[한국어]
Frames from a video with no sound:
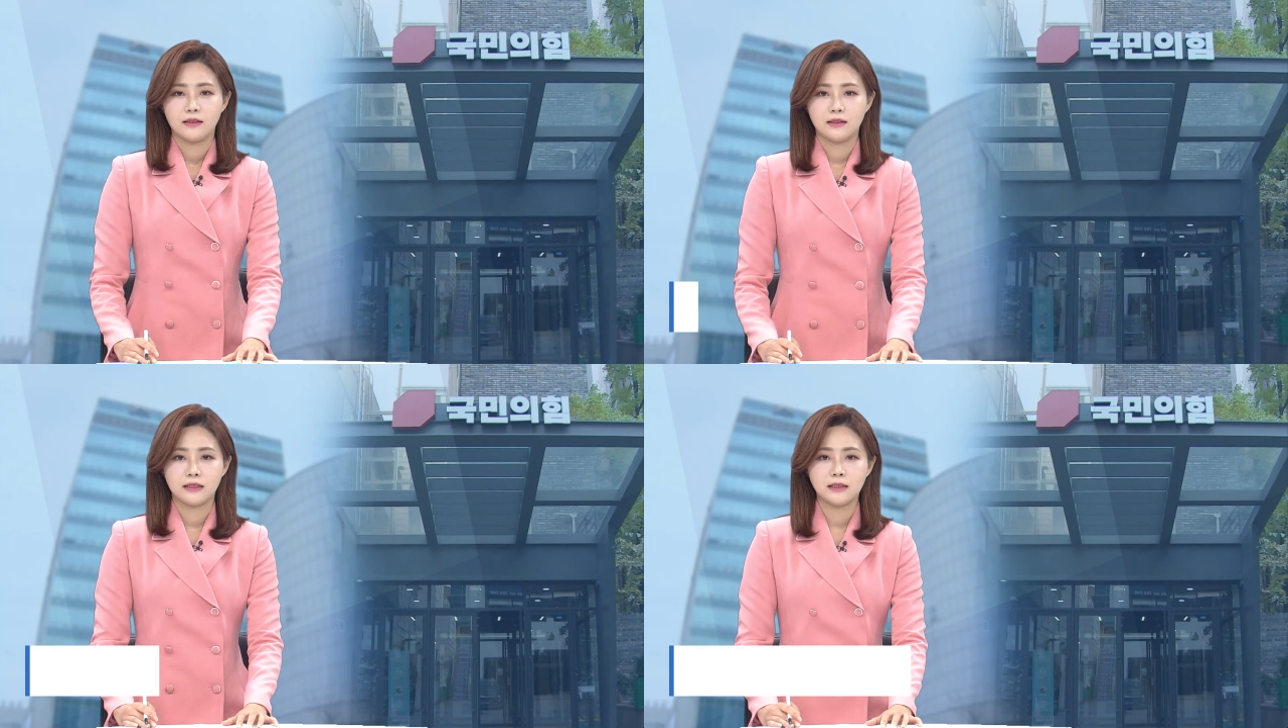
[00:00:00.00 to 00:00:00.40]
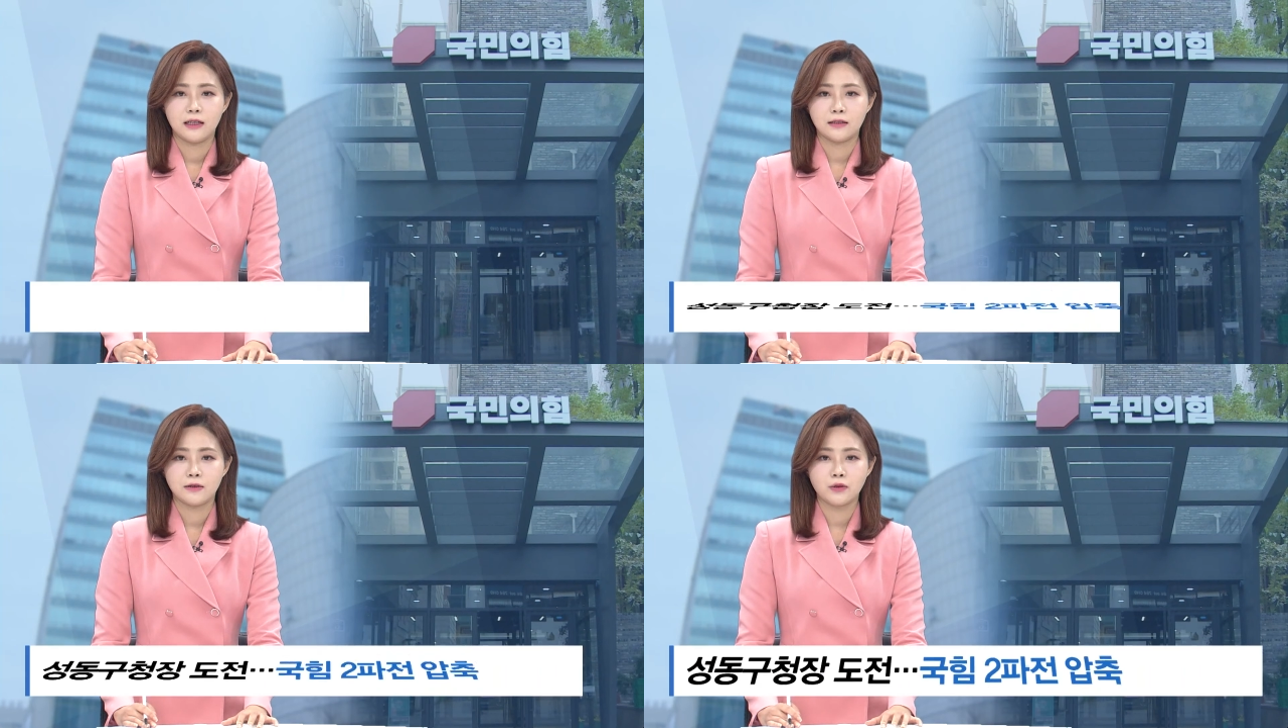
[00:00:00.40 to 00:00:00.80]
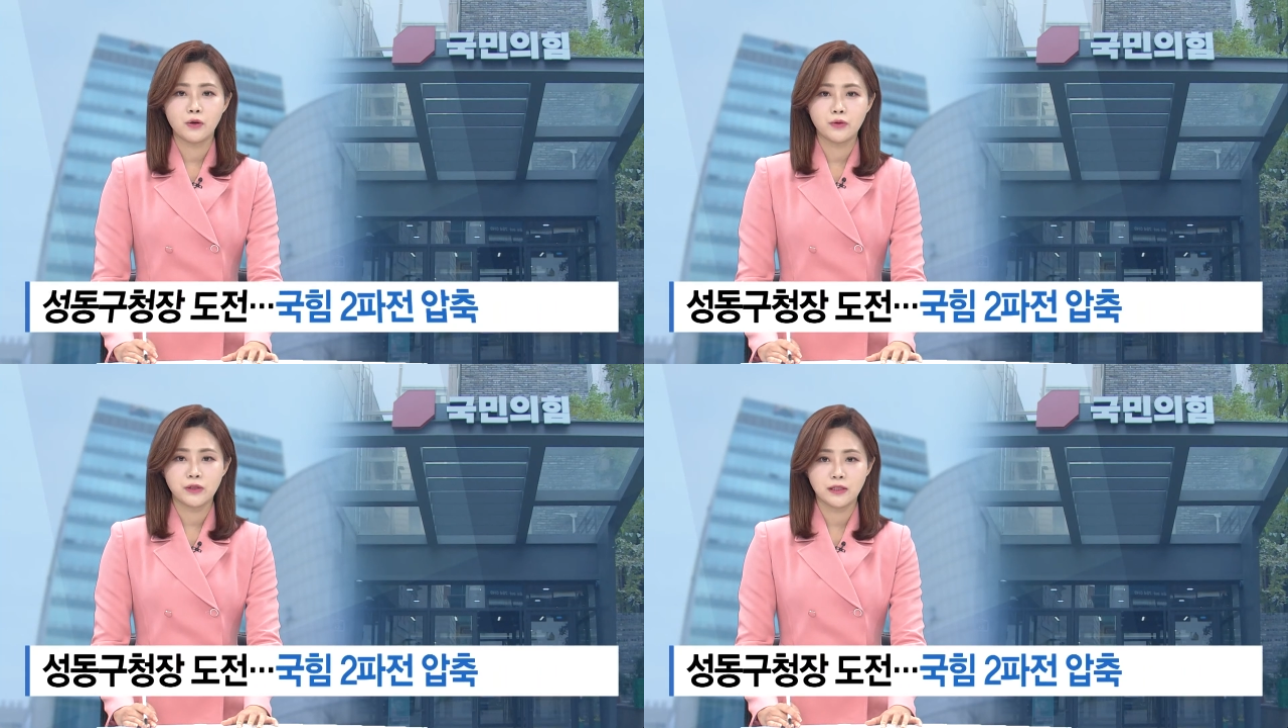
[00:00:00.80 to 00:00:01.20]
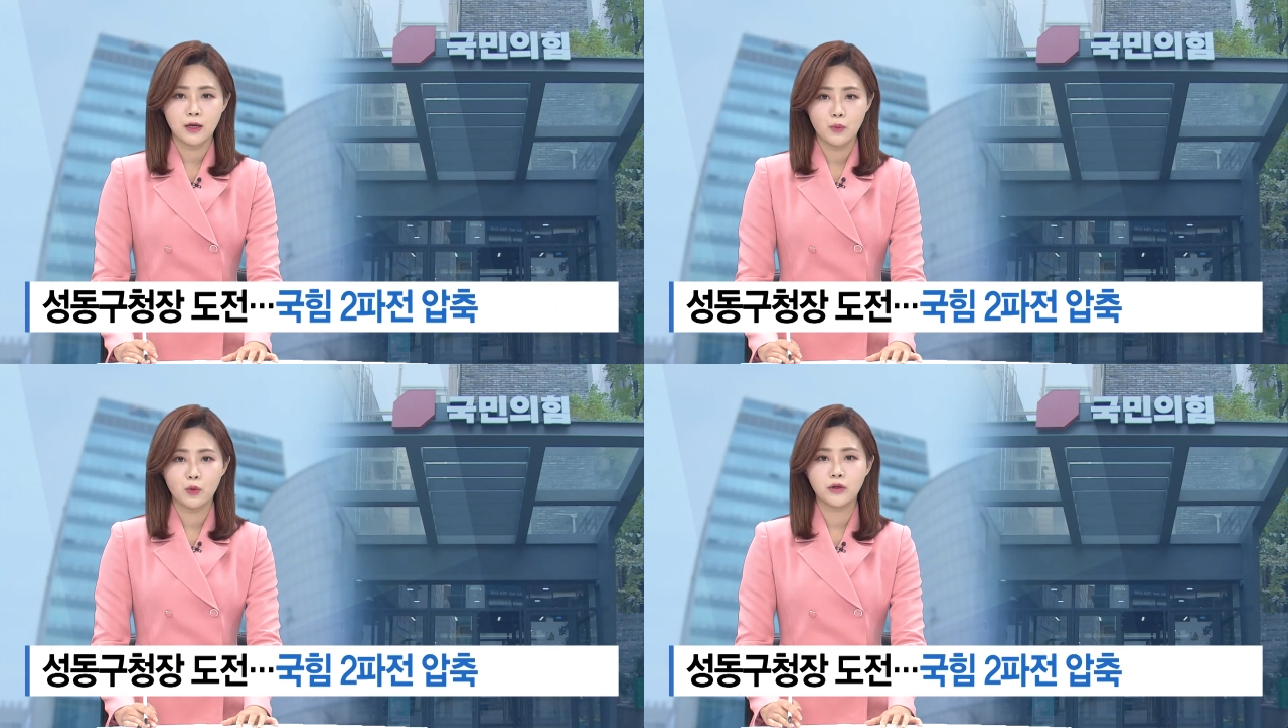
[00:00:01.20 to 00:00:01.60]
네, 지난
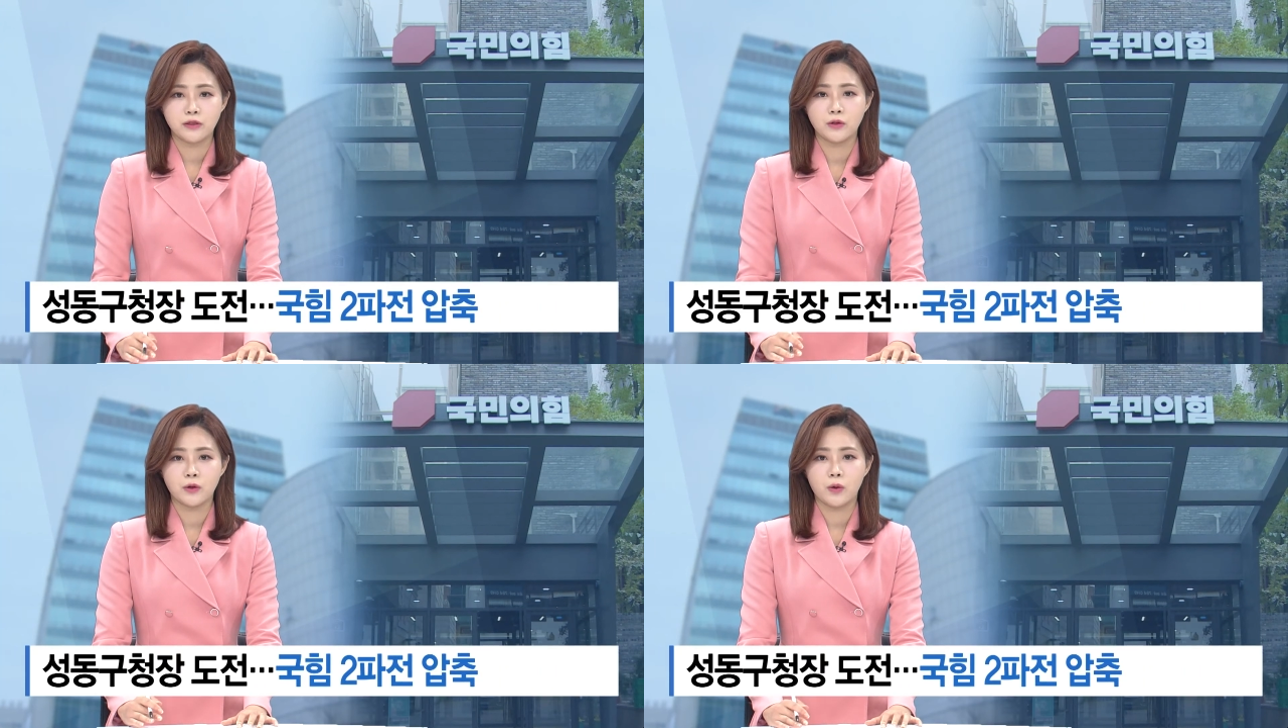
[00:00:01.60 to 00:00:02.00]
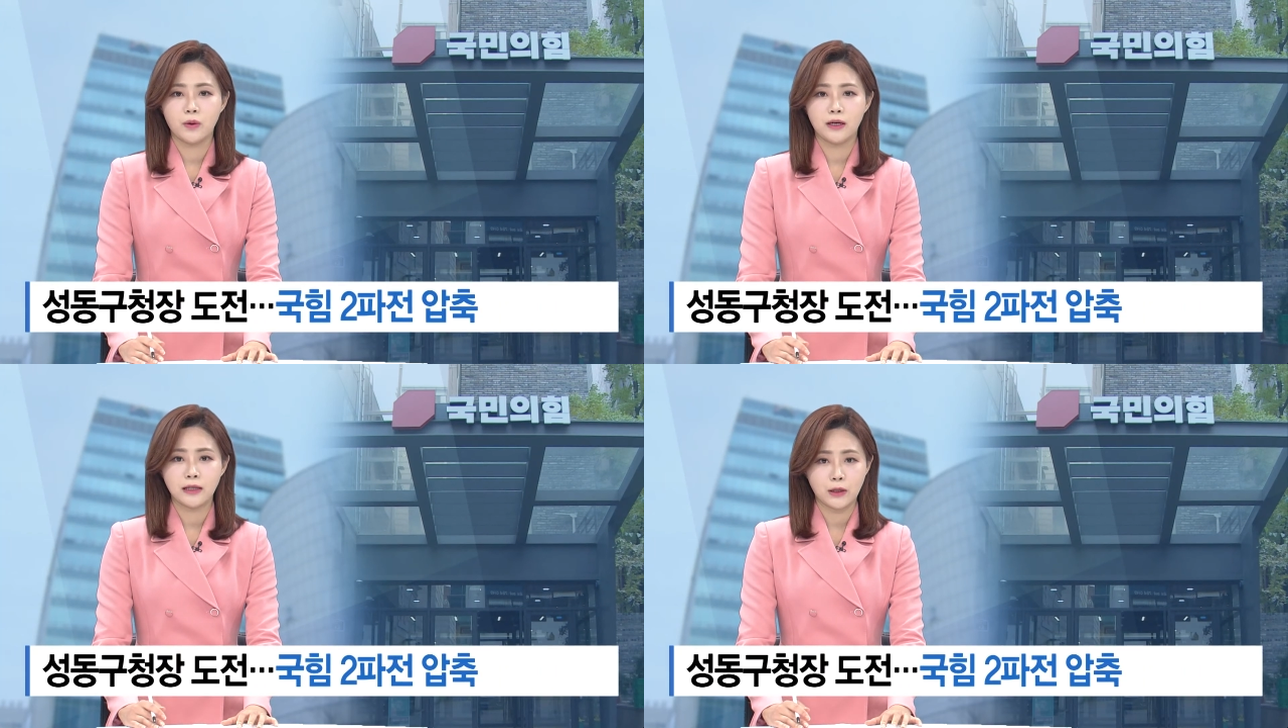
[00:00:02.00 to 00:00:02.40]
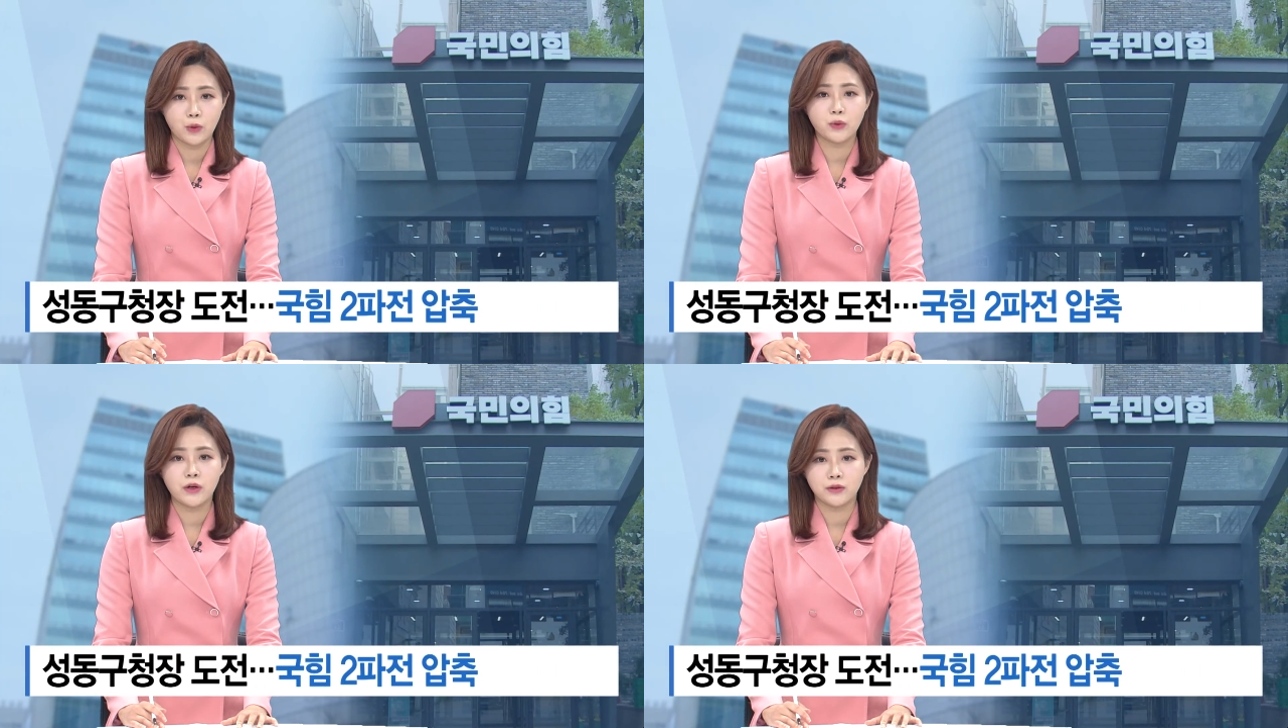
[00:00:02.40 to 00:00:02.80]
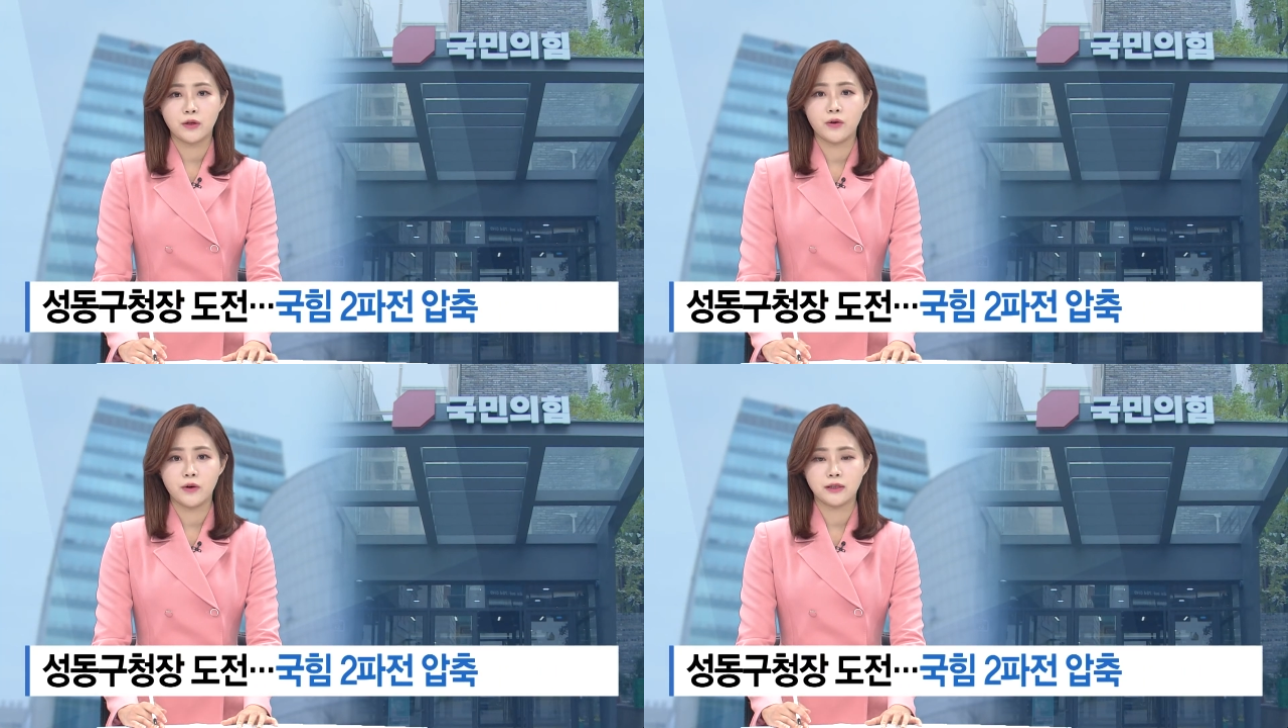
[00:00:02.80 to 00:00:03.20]
서울시장 보궐선거와 대통령
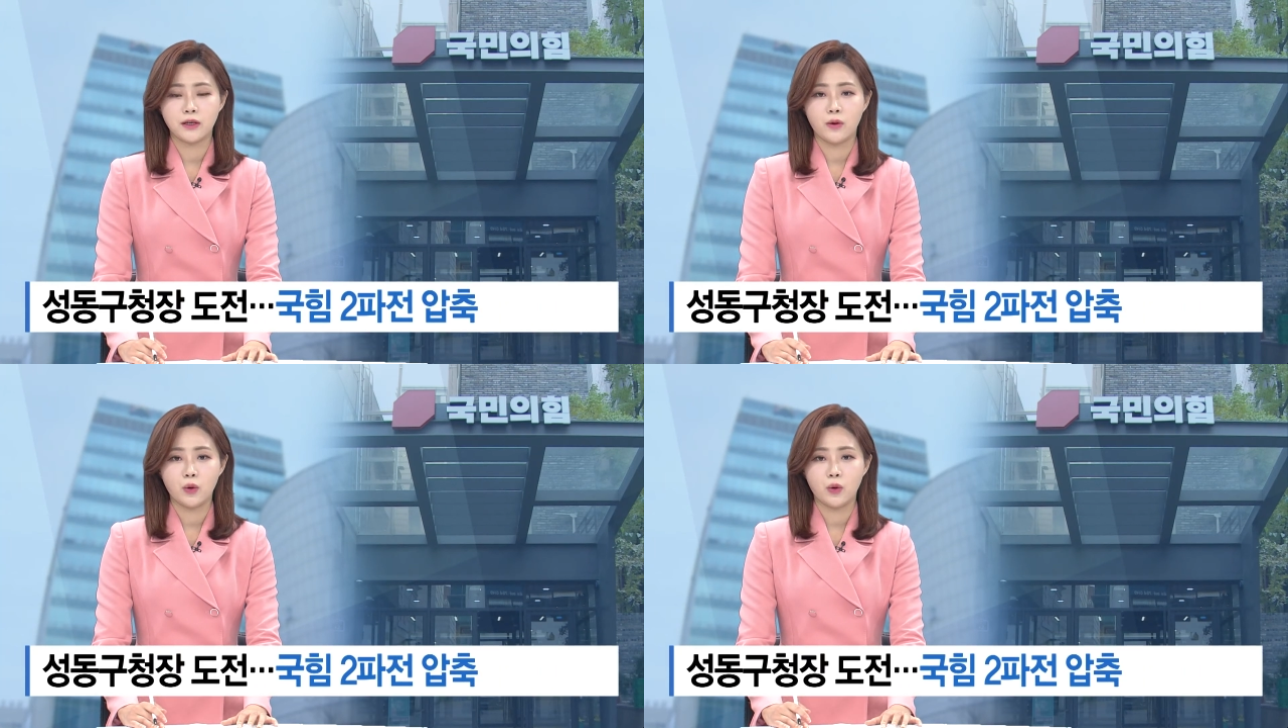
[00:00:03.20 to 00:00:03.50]
선거에서